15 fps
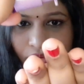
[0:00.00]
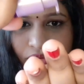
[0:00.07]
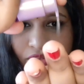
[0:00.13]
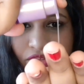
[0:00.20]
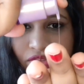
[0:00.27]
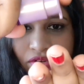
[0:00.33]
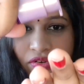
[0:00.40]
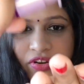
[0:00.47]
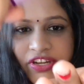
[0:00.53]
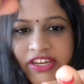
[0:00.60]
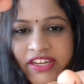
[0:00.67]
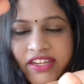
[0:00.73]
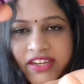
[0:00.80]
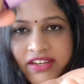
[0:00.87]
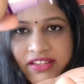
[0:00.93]
கொஞ்சம்
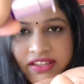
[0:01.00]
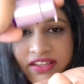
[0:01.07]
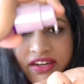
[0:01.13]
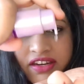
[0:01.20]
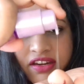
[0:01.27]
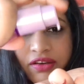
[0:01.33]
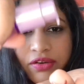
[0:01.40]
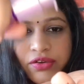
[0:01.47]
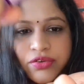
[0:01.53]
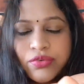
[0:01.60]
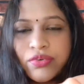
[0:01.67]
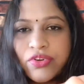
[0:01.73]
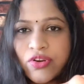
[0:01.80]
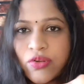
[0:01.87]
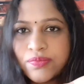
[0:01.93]
குவான்டிட்டி எடுத்துக்கிறேன் நான் ஒரு
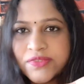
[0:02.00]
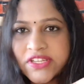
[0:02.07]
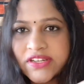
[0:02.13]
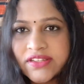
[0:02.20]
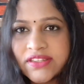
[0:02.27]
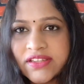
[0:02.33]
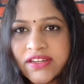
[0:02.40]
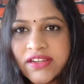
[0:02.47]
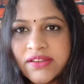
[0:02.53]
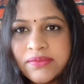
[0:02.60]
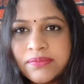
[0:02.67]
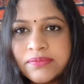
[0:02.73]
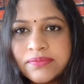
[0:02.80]
டூ ட்ராப்ஸ் எடுத்துக்கிறேன்